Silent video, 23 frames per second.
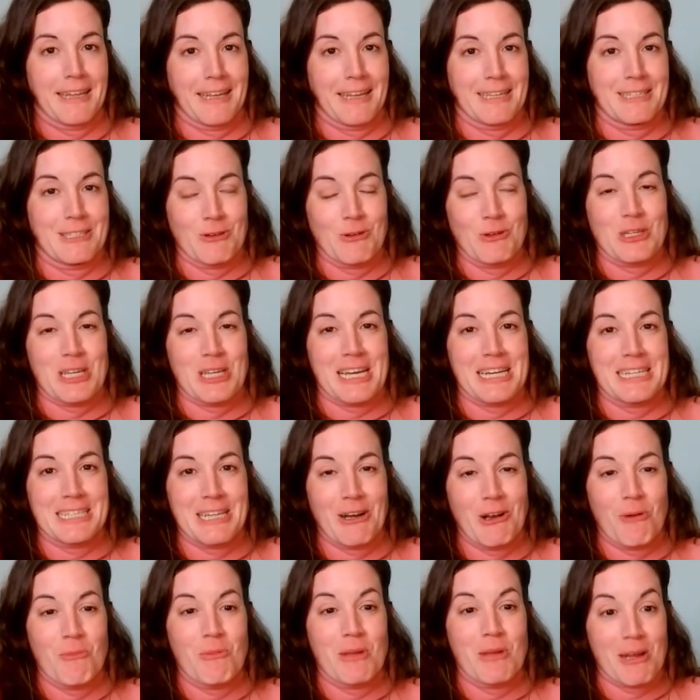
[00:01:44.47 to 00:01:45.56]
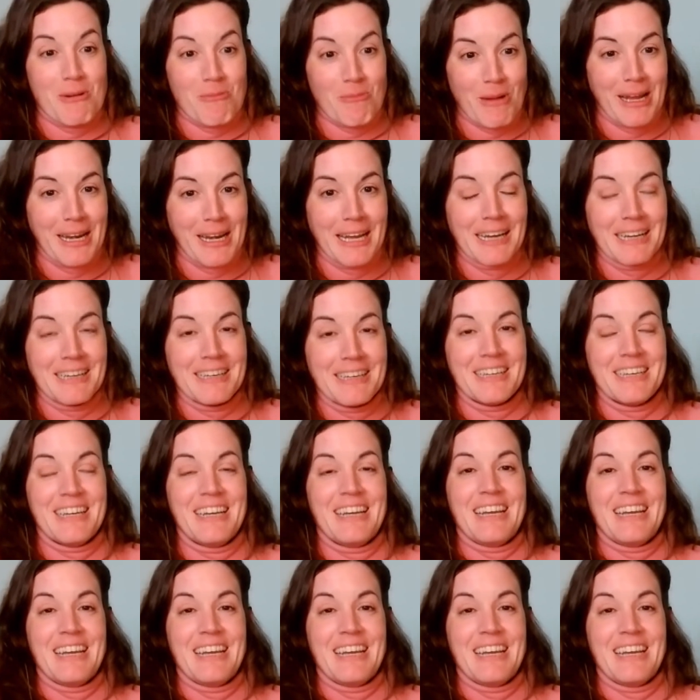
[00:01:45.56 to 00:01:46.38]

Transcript: de escuchárselo a mi hermana